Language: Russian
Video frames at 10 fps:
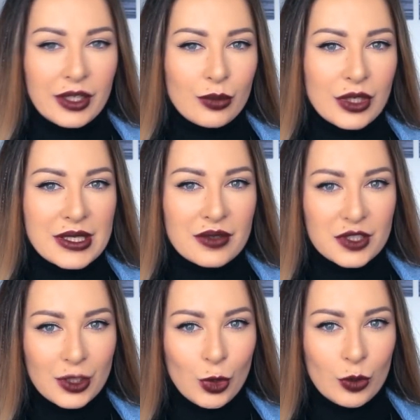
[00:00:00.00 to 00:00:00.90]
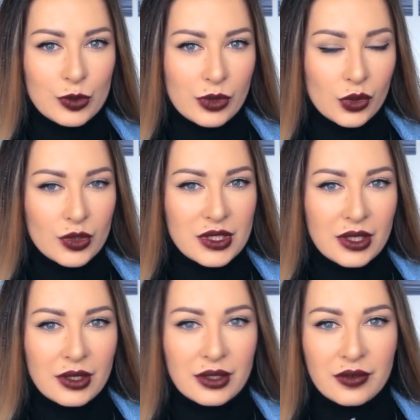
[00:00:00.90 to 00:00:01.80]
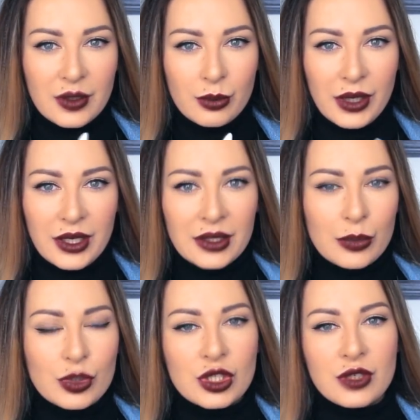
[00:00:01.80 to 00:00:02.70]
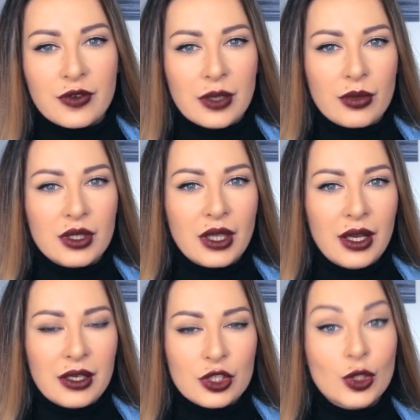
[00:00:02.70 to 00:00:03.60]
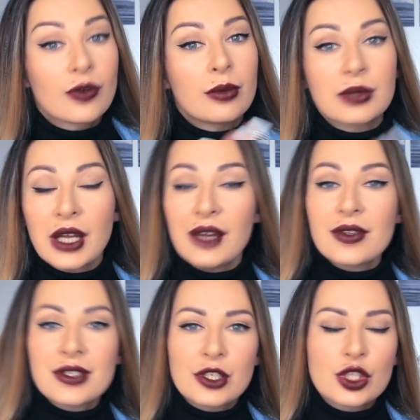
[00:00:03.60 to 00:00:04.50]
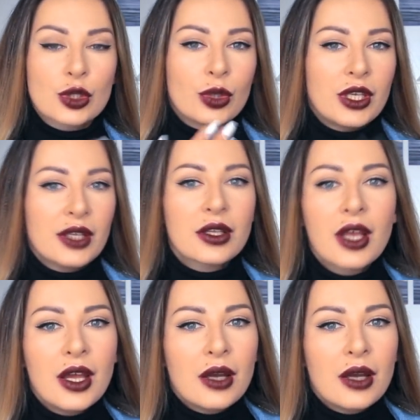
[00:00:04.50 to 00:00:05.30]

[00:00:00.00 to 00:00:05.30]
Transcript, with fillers: Поэтому, если вы знакомы с продукцией Queen Marine, напишите в комментариях, что вам нравится, а что нет.